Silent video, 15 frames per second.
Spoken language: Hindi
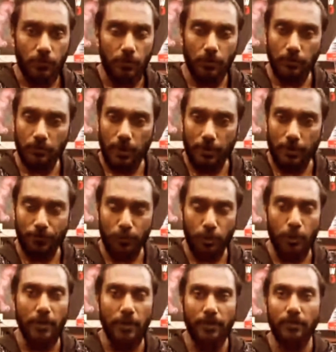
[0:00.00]
एक्चुअली
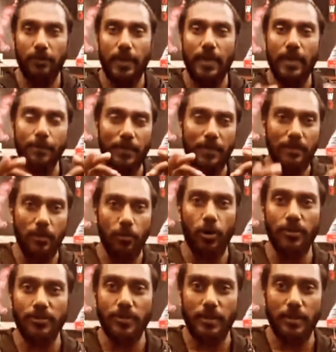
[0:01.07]
एक भी रीजन होना
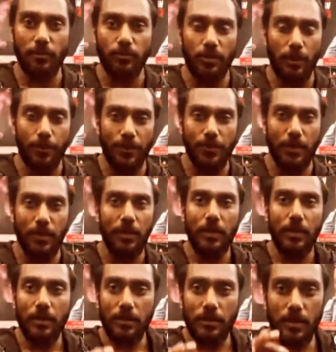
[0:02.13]
चाहिए उसके पीछे
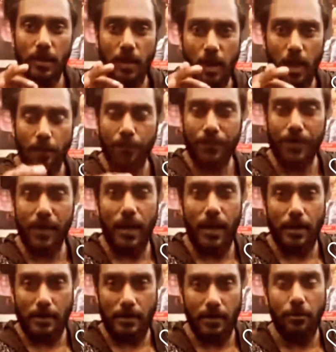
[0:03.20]
कि आपके
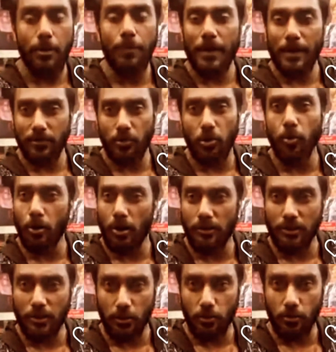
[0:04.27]
एथलीट ने मैं फेडरेशन को बोलना चाहता
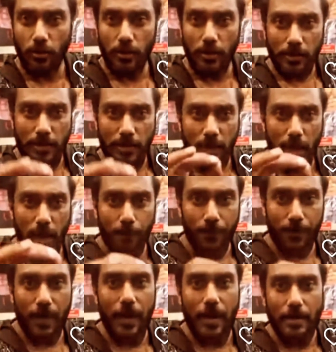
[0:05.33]
हूँ कि आपके
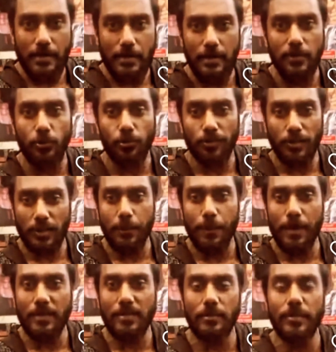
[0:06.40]
एथलीट ने दूसरे की
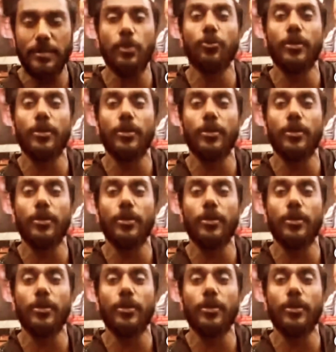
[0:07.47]
फेडरेशन में क्यों नहीं खेलना